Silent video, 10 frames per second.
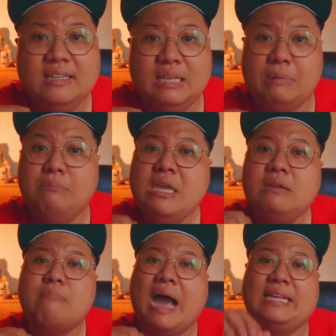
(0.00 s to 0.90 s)
thì mới
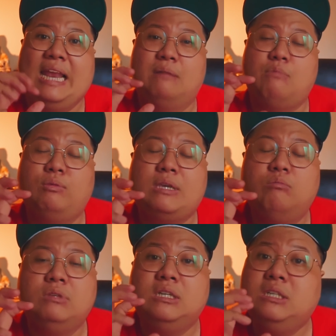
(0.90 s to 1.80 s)
biết bà này là một
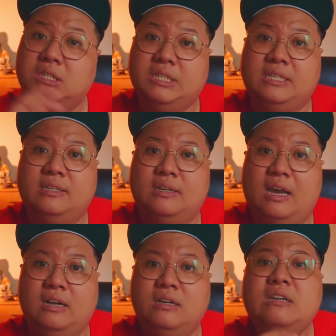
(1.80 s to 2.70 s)
trong những người
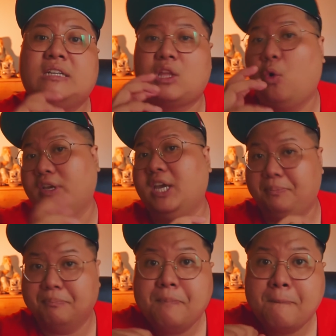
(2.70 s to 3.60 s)
à, rất là tội
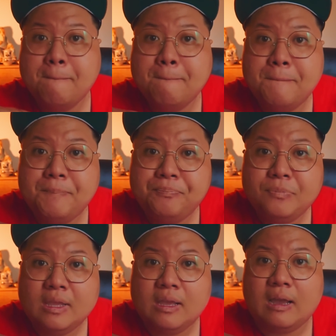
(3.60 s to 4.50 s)
nghiệp
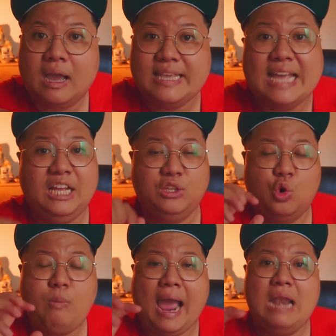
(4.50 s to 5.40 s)
à, gia đình
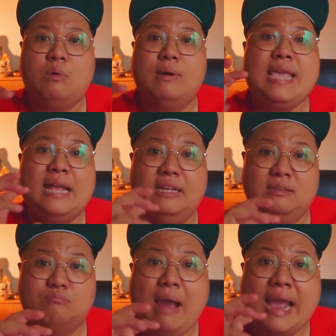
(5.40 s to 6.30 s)
của bà là một cái gia đình